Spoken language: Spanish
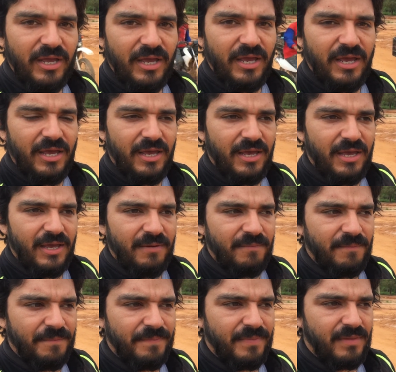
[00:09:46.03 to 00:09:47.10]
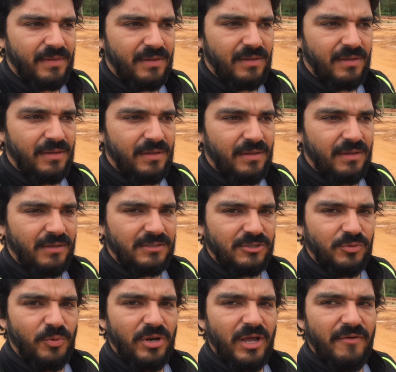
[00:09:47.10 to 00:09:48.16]
que
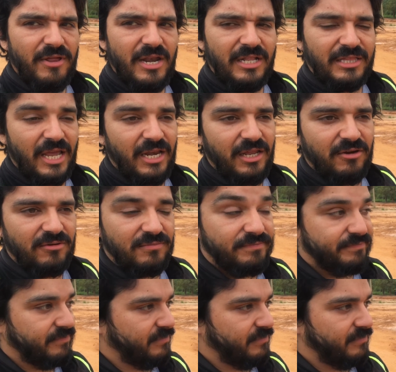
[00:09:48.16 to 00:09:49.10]
se supone que viene el técnico,